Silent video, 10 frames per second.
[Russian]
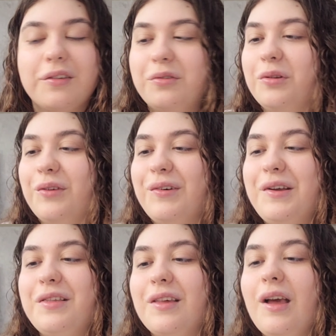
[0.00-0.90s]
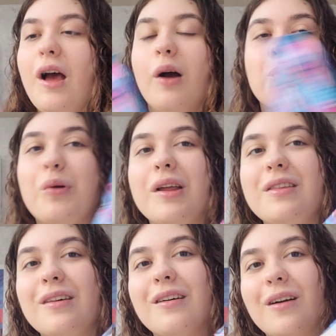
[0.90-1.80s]
Так что давайте
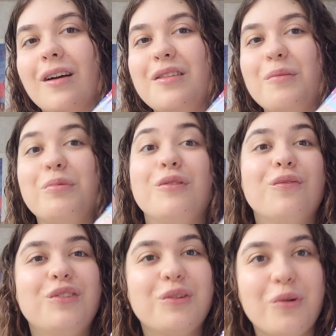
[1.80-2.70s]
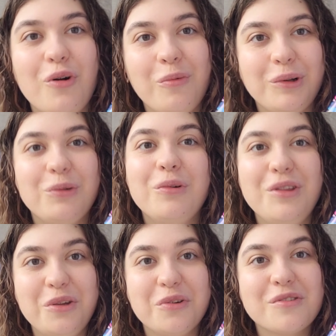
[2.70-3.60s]
аккуратненько как-нибудь вскроем эту
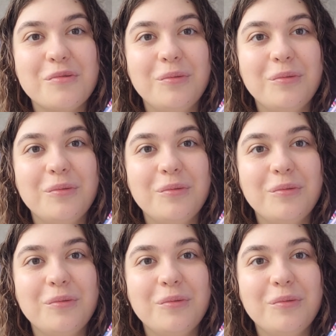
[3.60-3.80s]
книжку.